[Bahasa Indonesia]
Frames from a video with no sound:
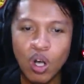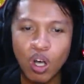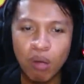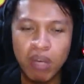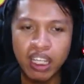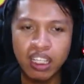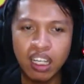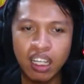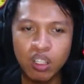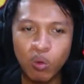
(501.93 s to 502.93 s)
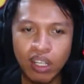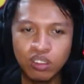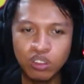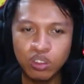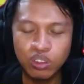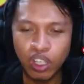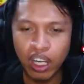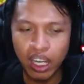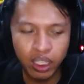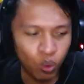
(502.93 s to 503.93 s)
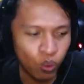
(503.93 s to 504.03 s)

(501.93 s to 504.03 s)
Oh my god, the one through toilet